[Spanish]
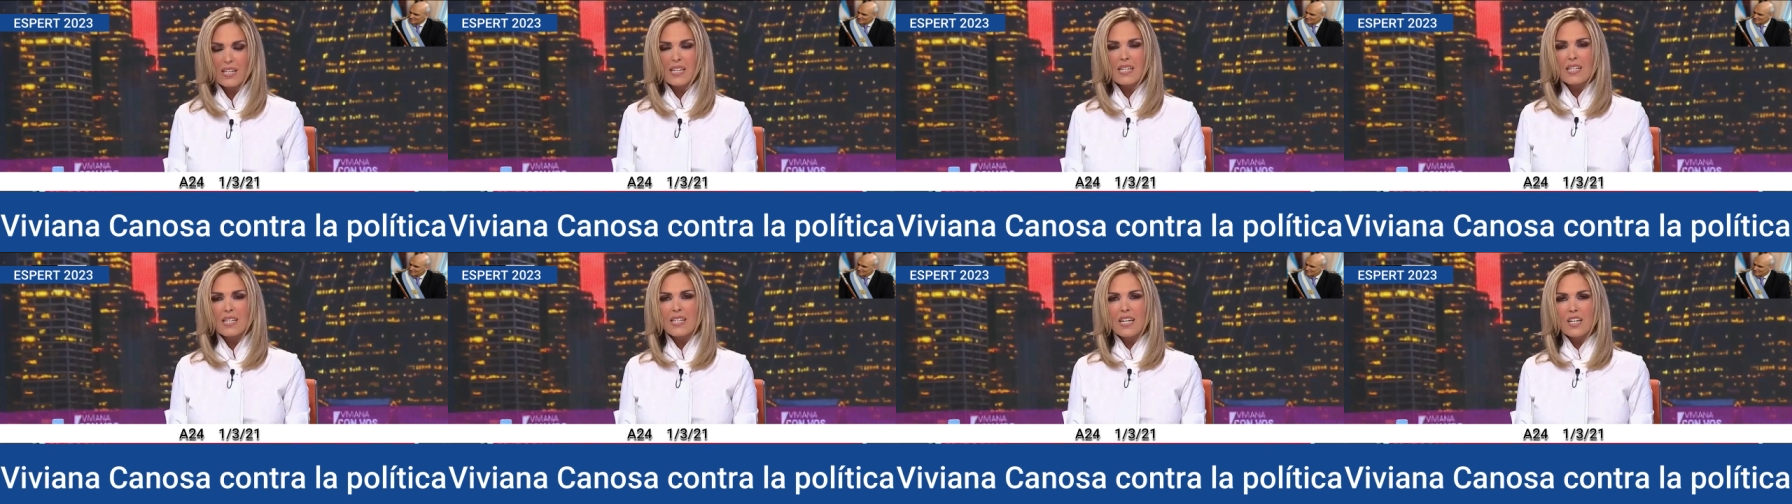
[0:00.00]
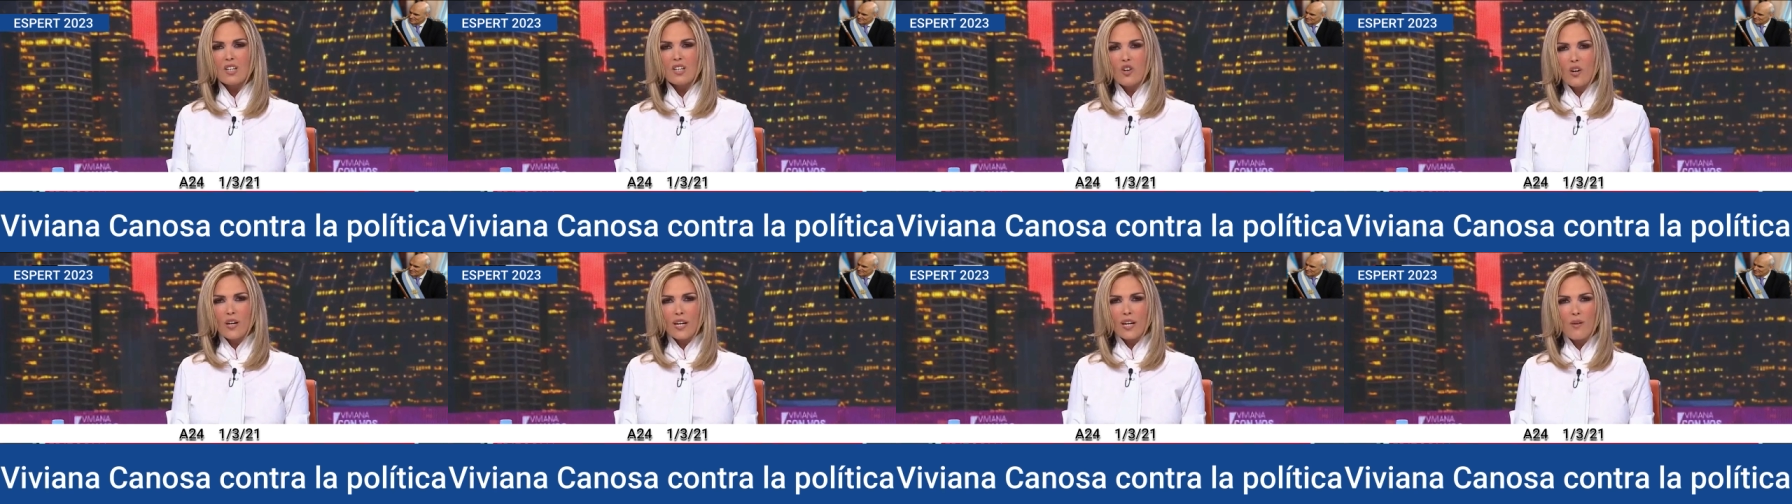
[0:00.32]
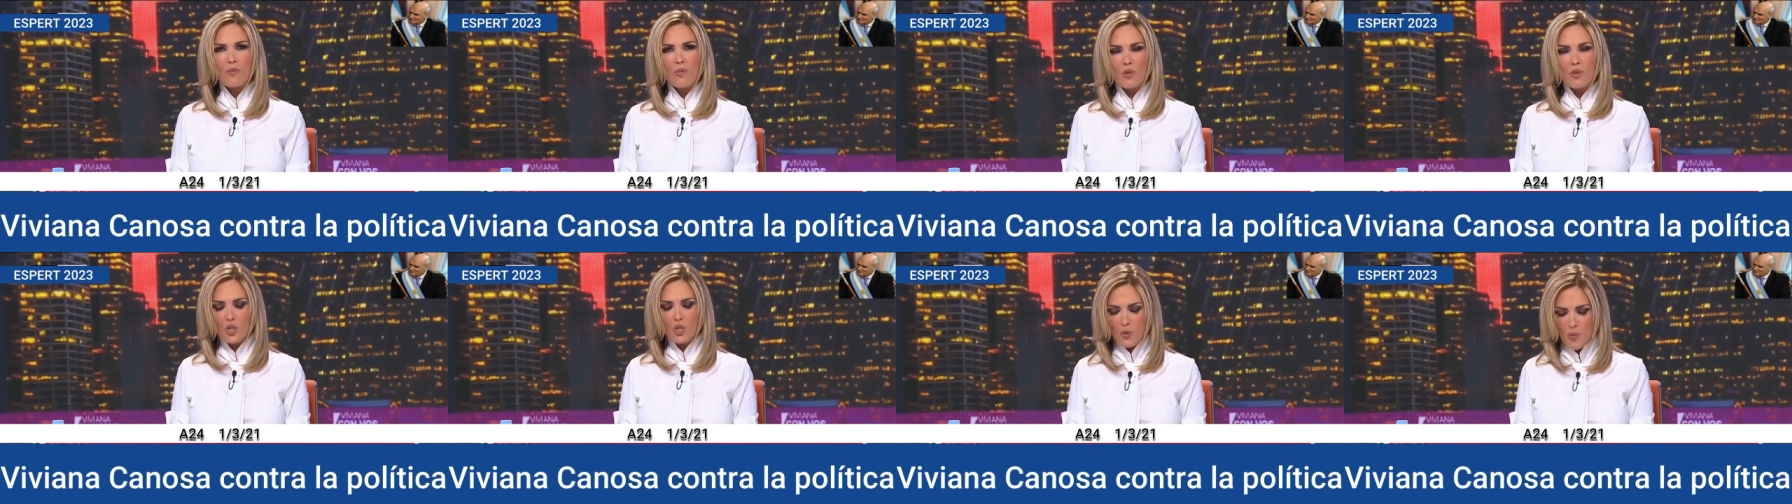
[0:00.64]
siento que era
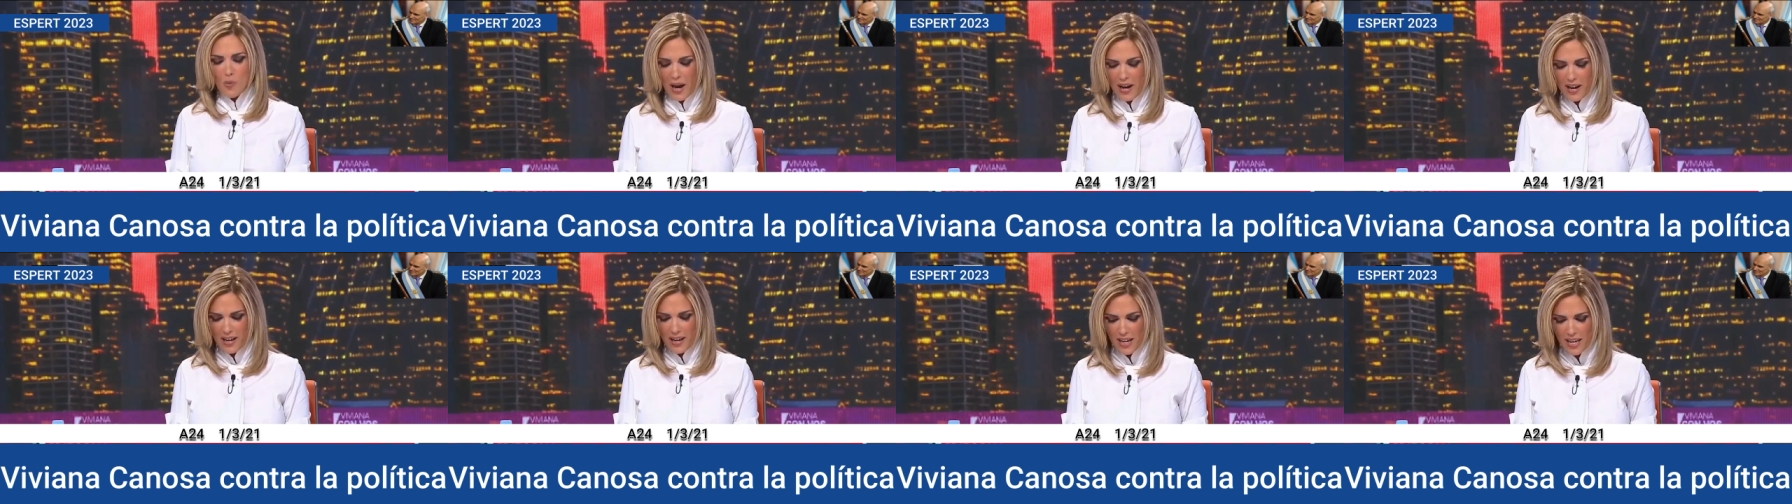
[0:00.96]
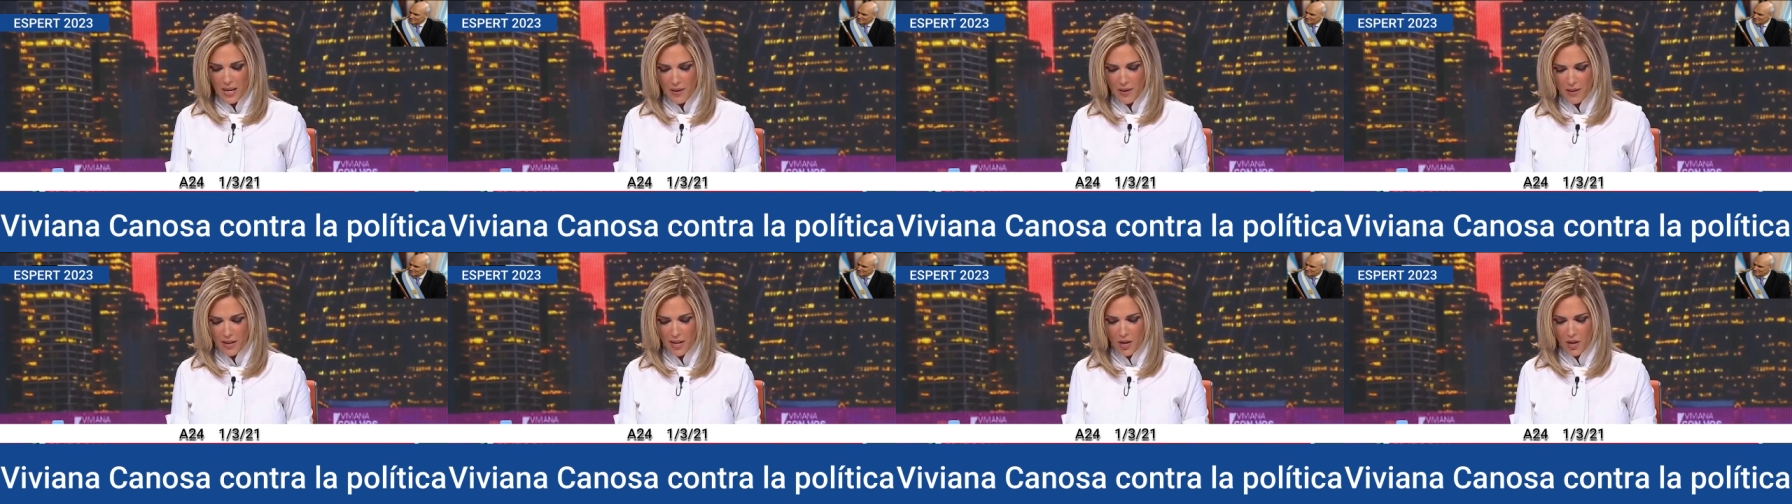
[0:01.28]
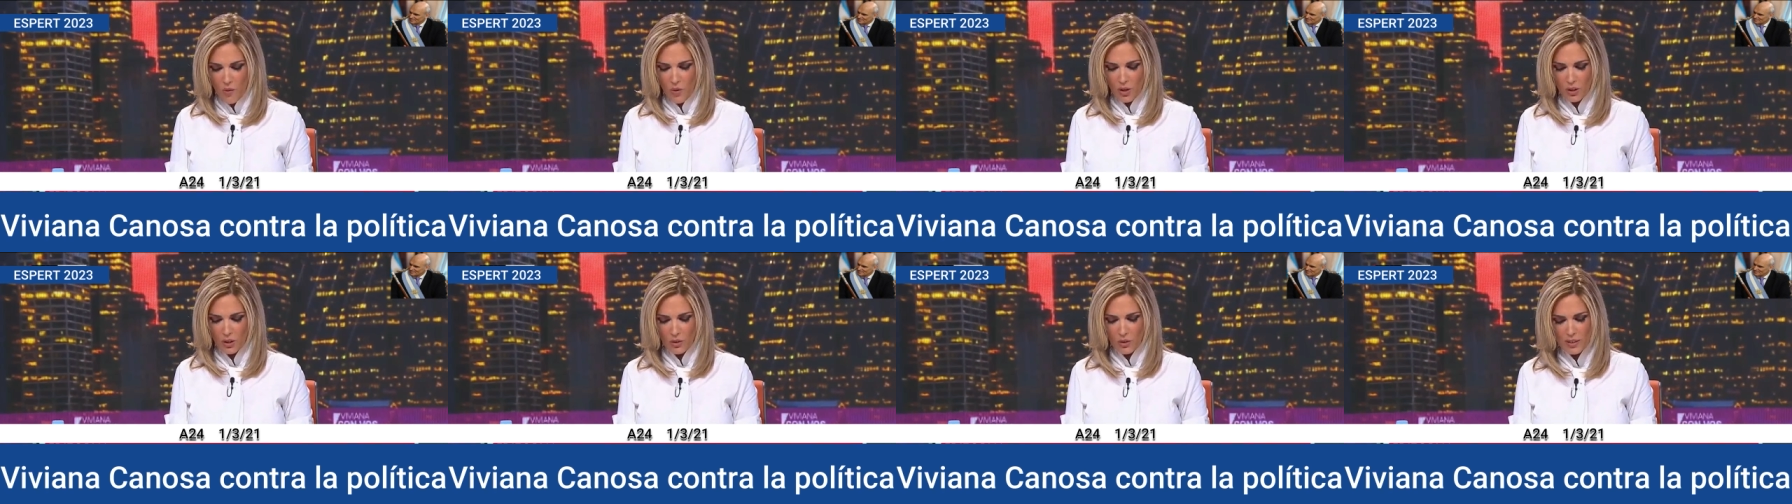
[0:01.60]
mucho más creíble
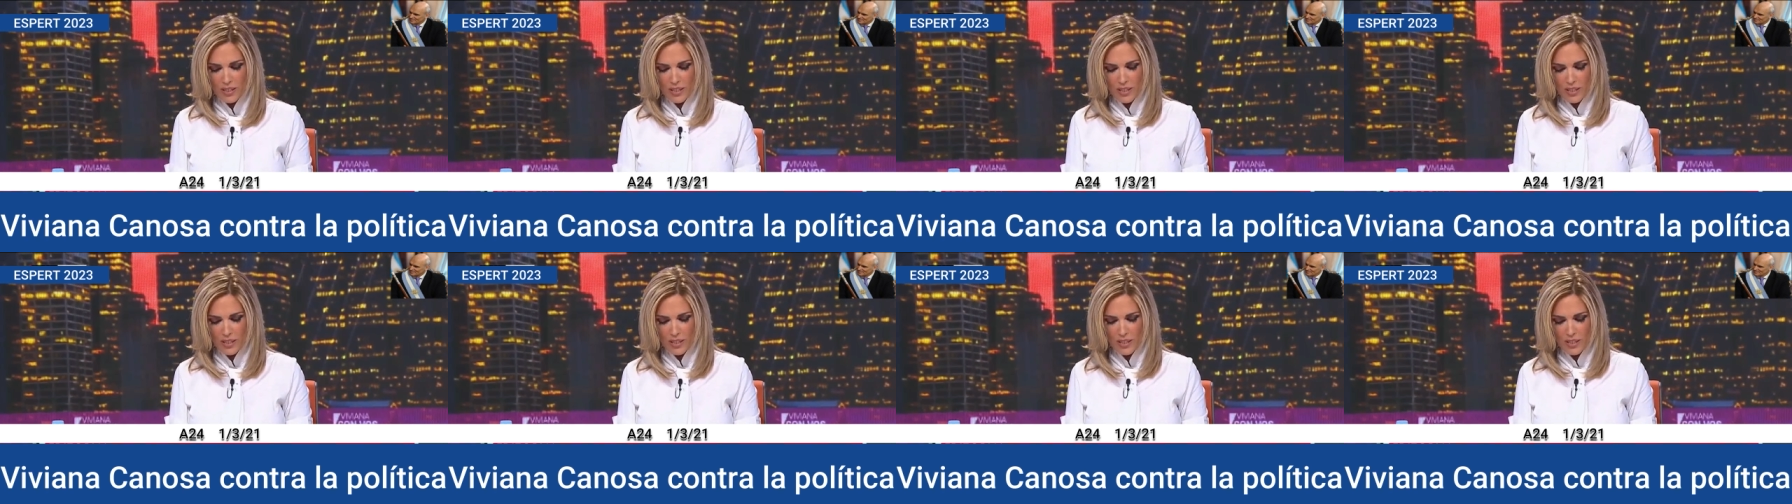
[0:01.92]
cuando